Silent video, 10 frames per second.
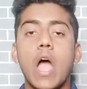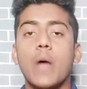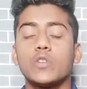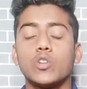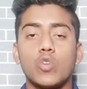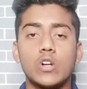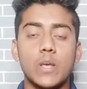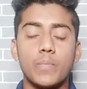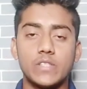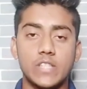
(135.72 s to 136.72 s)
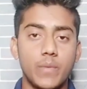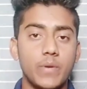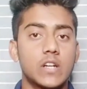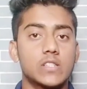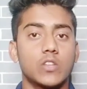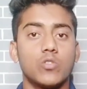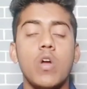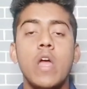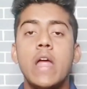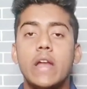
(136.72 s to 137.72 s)
आप चाहे तो व्हाट्सएप पे शेयर भी कर सकते
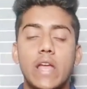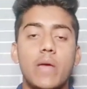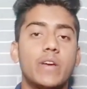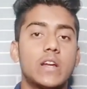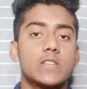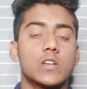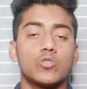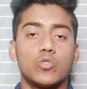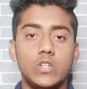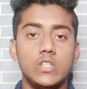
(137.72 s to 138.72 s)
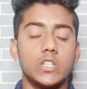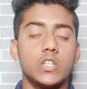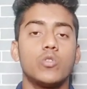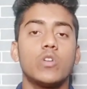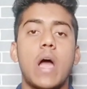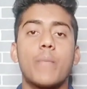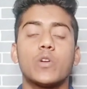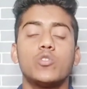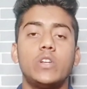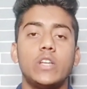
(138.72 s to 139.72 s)
हो नहीं भी कर सकते हो तो नीचे देखोगे
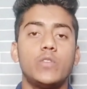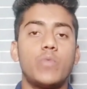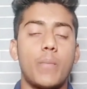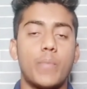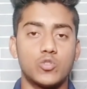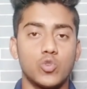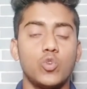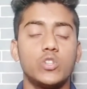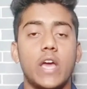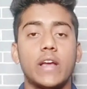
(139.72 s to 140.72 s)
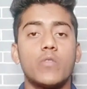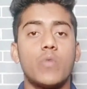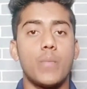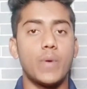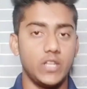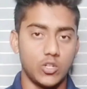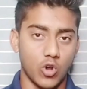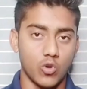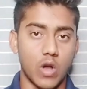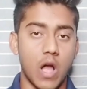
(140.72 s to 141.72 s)
आपका जो टिकट पर शो हो जाएगा और वहाँ पर
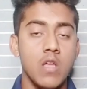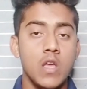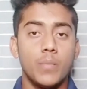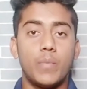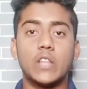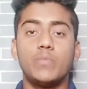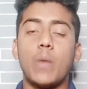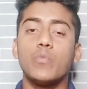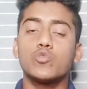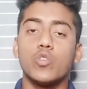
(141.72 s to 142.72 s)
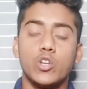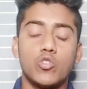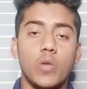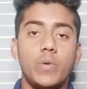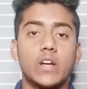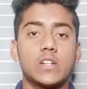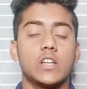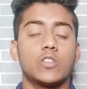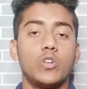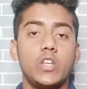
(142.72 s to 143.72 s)
रिकॉल होगा बाद में आप उसको रिकॉल भी कर
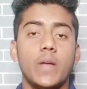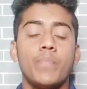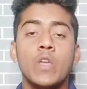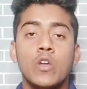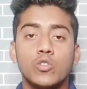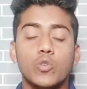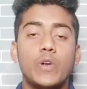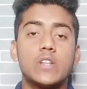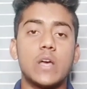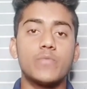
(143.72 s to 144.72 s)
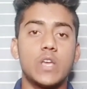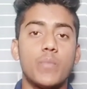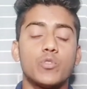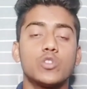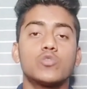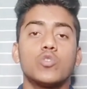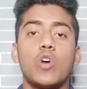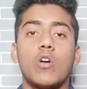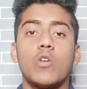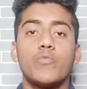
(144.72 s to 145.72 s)
सकते हो ठीक है तो फिर से आप सेम प्रोसेस को
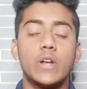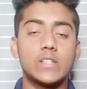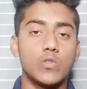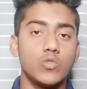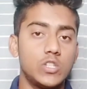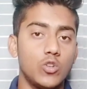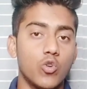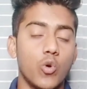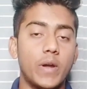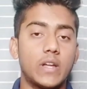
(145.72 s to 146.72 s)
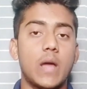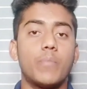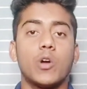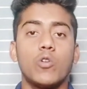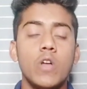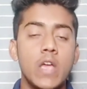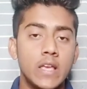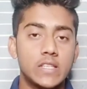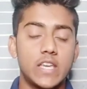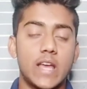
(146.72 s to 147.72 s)
दोहराओ फिर से उसी लोगों पर टैप करो
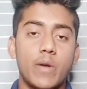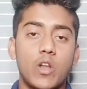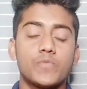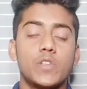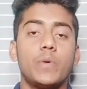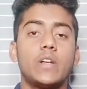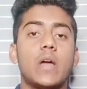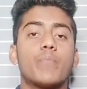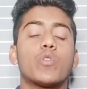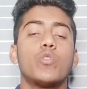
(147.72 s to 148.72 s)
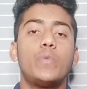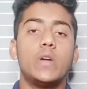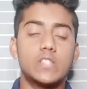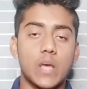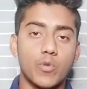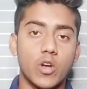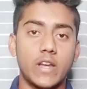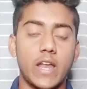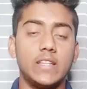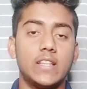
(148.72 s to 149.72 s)
शेयर वाले ऑप्शन पर टैप करो फिर से आपको एक
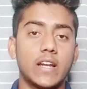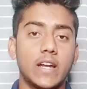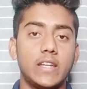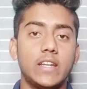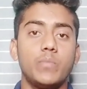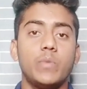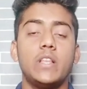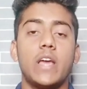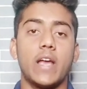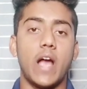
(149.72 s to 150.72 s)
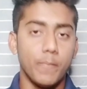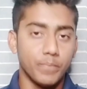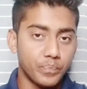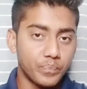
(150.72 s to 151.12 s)
नैनीतल का टिकट मिल जाएगा